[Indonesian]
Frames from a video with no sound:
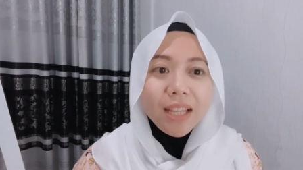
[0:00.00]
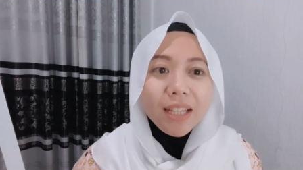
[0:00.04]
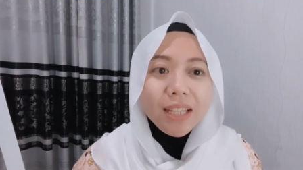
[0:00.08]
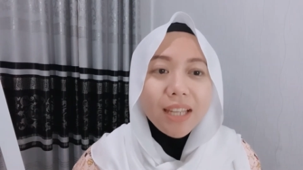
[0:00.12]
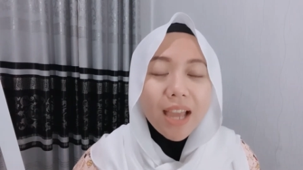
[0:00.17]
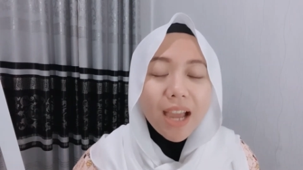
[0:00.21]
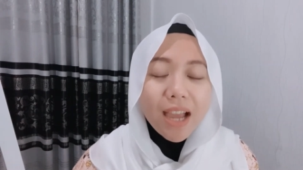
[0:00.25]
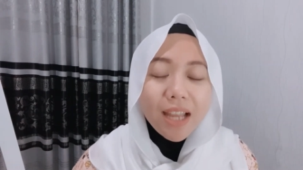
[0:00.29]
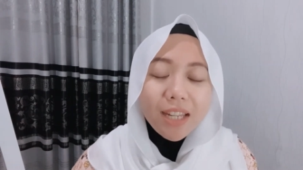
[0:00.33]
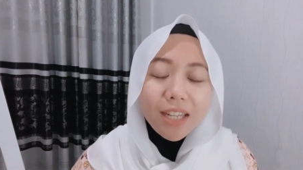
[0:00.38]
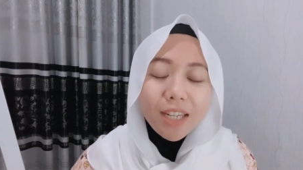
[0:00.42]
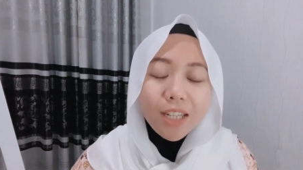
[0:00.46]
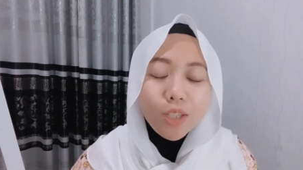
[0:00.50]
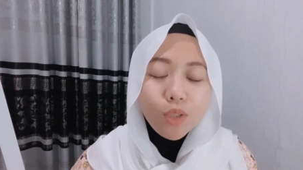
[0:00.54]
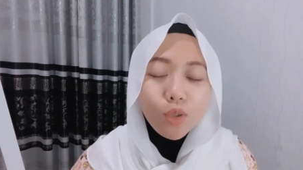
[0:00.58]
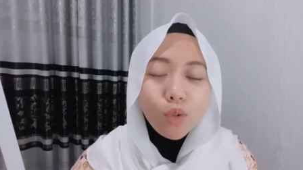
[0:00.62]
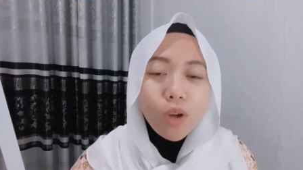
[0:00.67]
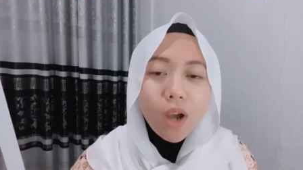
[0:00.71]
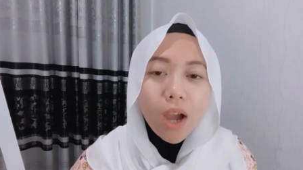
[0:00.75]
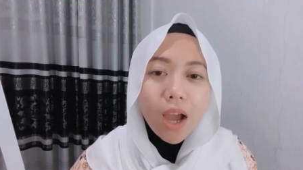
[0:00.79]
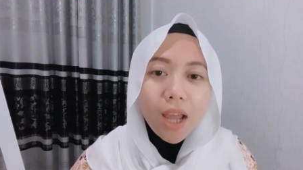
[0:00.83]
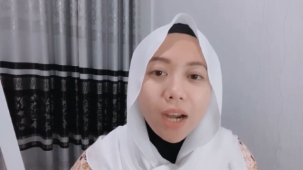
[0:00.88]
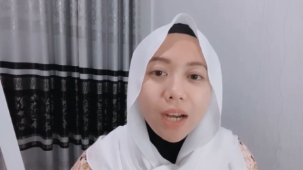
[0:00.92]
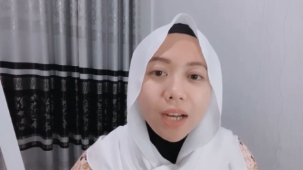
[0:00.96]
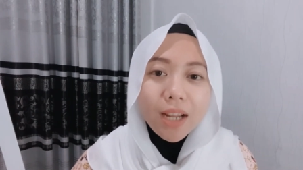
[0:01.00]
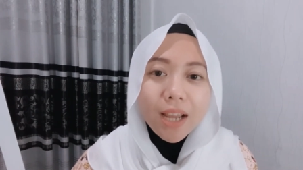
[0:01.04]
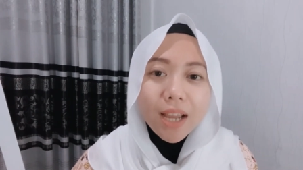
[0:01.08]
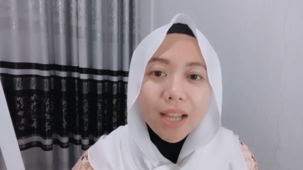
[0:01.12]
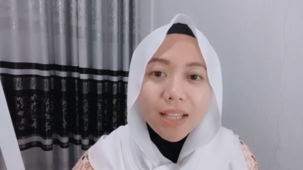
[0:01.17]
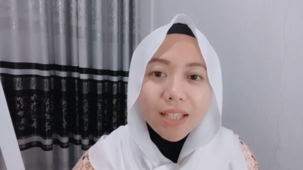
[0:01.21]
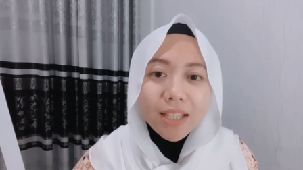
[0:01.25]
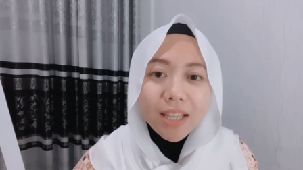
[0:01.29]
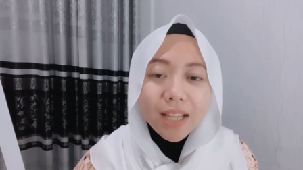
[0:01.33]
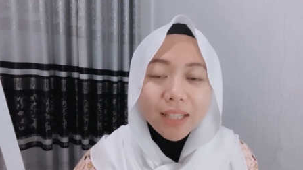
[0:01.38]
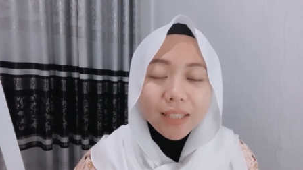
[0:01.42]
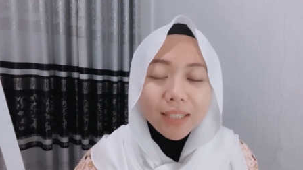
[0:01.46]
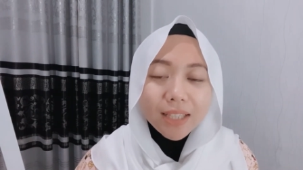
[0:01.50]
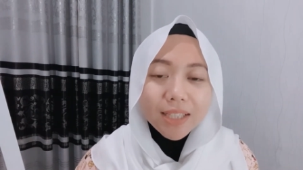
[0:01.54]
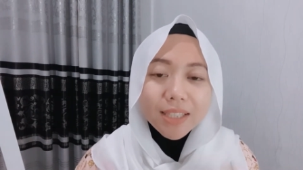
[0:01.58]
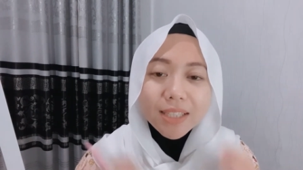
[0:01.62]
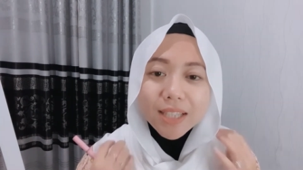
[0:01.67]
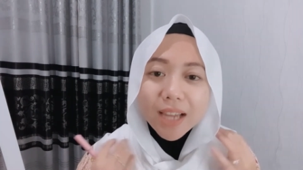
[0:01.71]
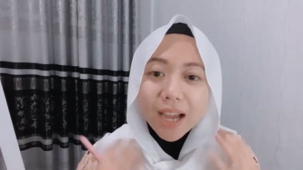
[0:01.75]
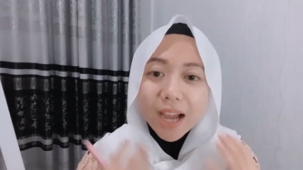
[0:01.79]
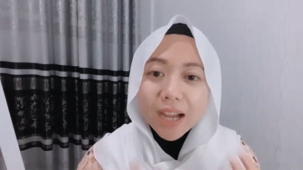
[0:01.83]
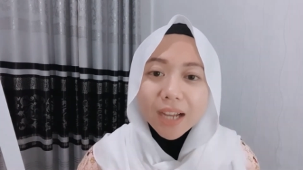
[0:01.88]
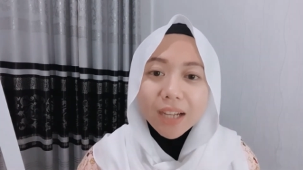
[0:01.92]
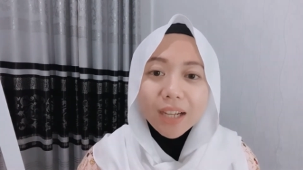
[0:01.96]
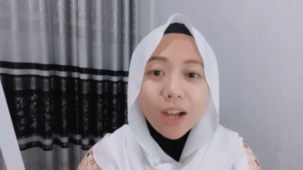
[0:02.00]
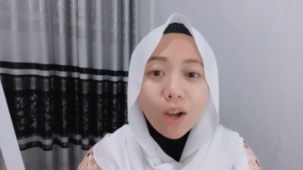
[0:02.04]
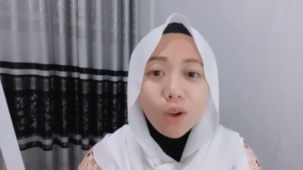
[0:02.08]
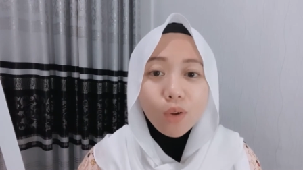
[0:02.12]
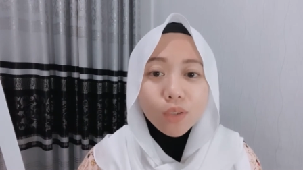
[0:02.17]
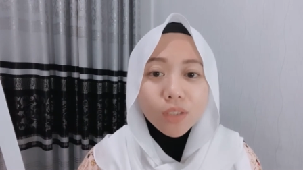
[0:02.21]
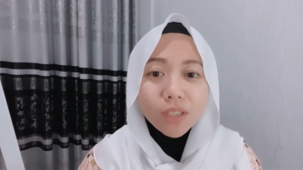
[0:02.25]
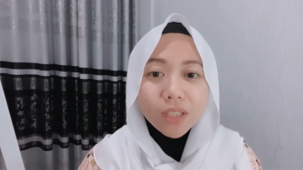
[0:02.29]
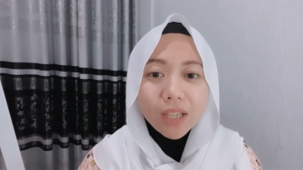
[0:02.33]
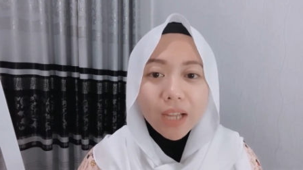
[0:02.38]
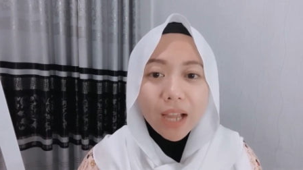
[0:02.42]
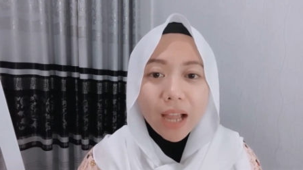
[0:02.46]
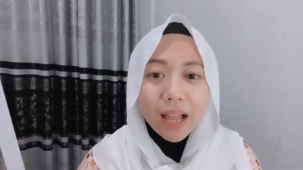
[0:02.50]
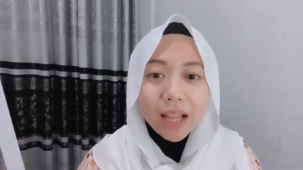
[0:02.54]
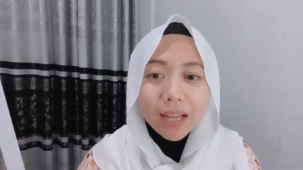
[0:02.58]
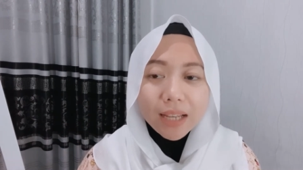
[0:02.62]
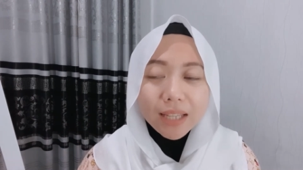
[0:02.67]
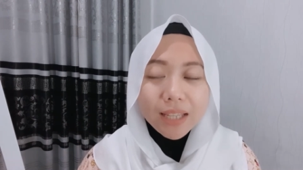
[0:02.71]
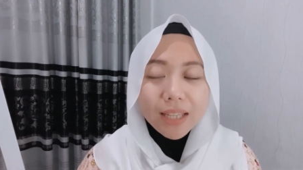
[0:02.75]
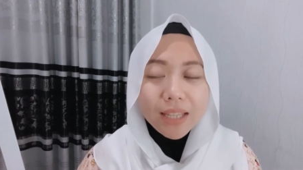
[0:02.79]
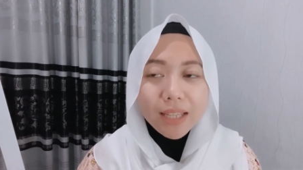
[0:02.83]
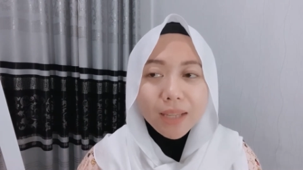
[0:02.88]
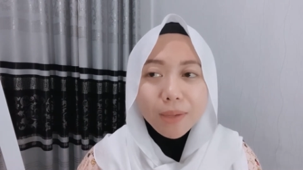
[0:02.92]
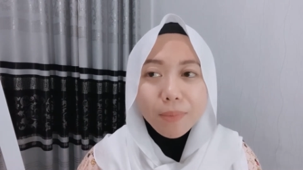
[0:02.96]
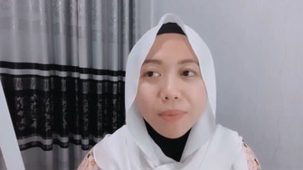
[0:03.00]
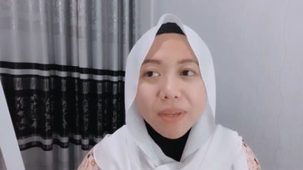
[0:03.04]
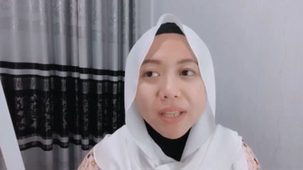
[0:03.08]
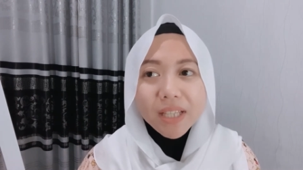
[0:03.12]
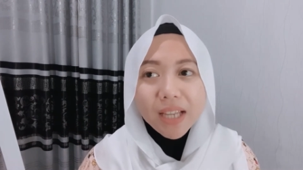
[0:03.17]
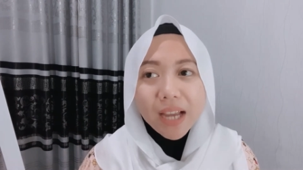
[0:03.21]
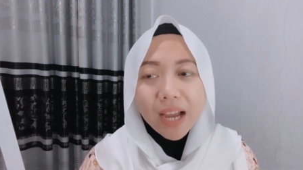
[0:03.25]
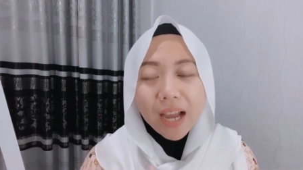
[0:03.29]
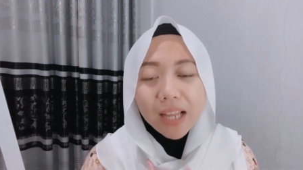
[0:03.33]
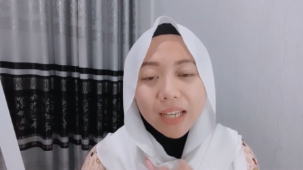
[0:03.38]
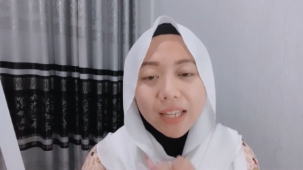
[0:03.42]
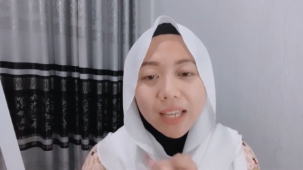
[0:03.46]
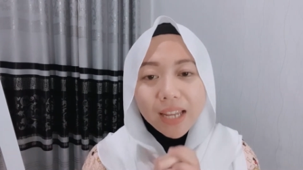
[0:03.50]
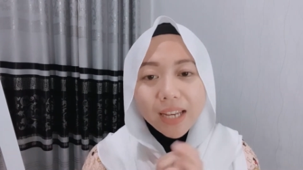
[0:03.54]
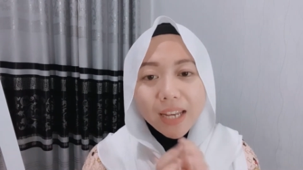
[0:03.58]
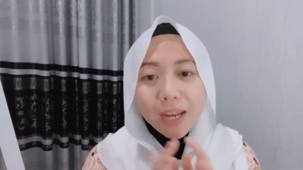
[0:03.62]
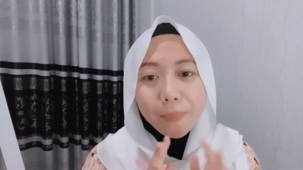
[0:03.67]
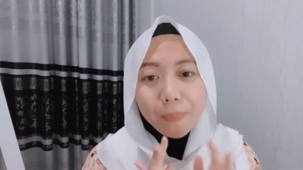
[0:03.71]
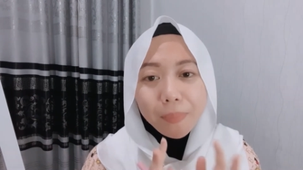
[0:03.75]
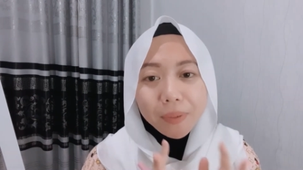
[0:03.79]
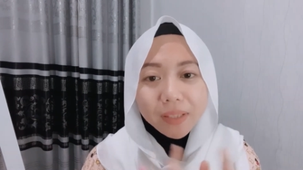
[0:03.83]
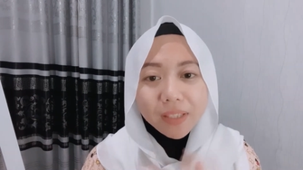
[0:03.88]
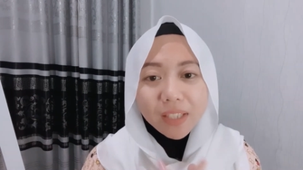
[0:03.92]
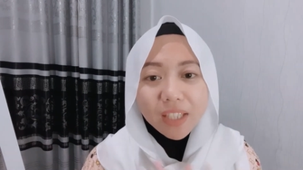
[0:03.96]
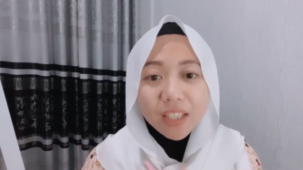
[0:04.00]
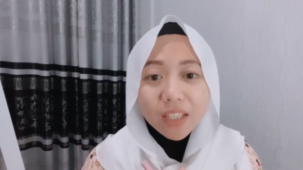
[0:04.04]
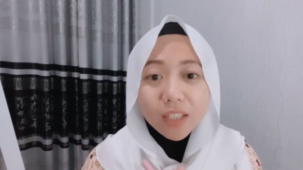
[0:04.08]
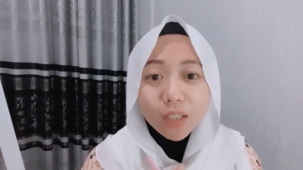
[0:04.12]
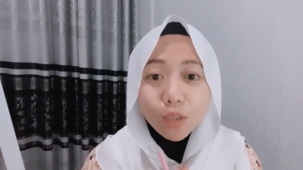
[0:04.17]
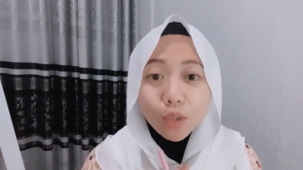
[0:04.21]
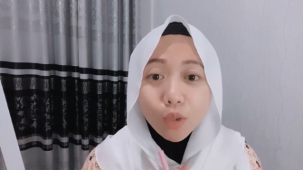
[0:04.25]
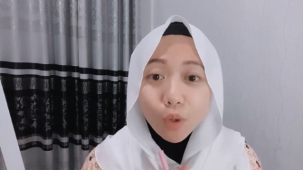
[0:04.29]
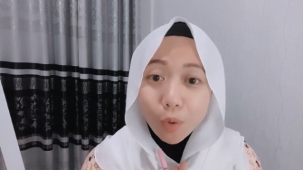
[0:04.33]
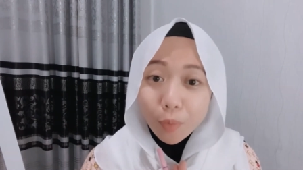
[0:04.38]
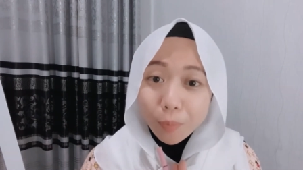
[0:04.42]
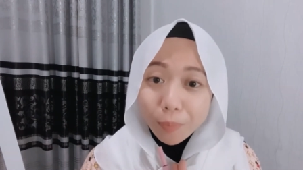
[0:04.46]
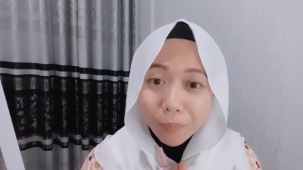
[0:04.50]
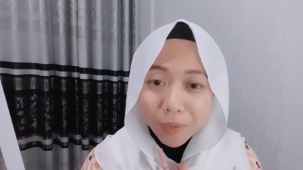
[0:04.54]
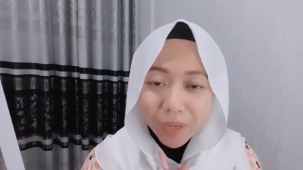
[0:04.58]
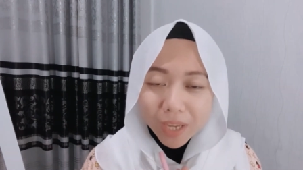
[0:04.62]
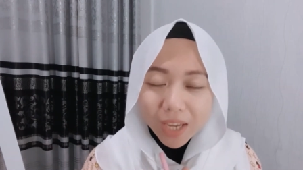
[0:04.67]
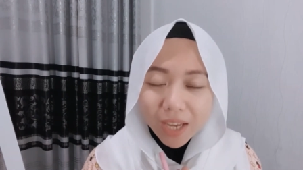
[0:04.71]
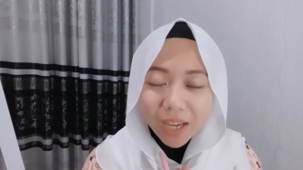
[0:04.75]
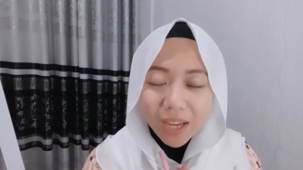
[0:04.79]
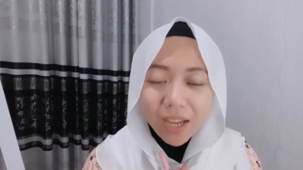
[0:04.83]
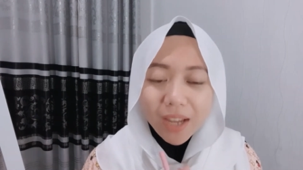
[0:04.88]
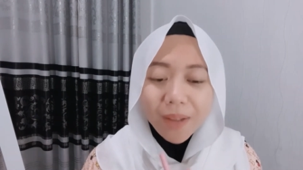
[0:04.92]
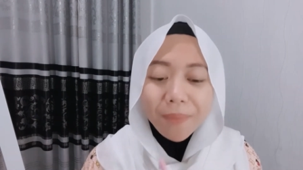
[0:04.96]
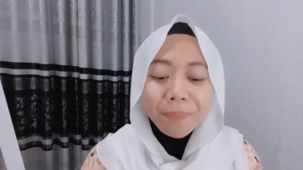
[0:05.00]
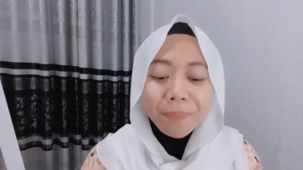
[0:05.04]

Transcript: Dan ini juga harganya terjangkau sekali. Bisa kalian dapetin di Shopee.